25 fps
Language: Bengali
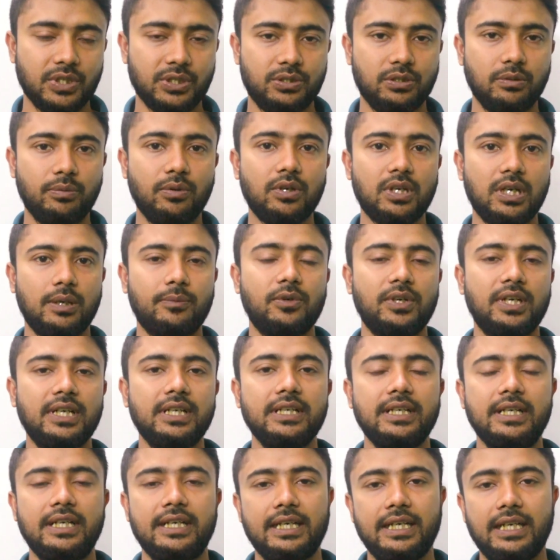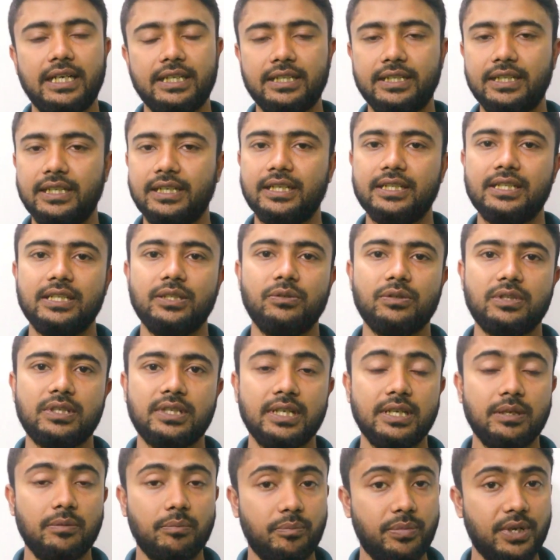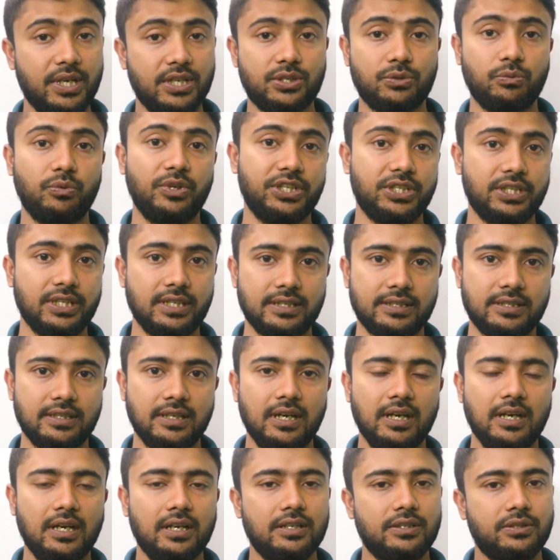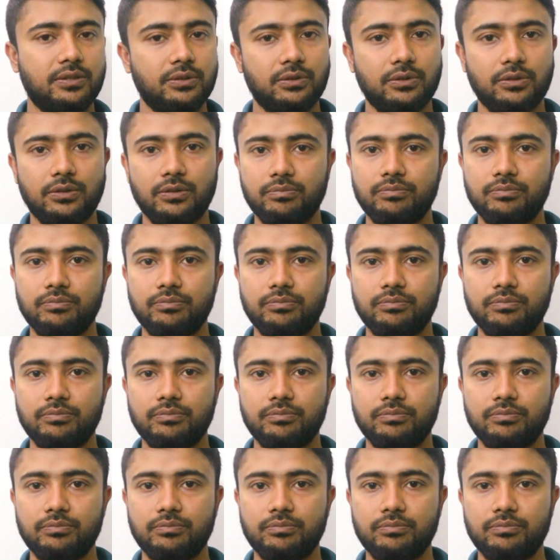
শুভকামনা এটির ইংরেজি হচ্ছে বেস্ট উইশেস সো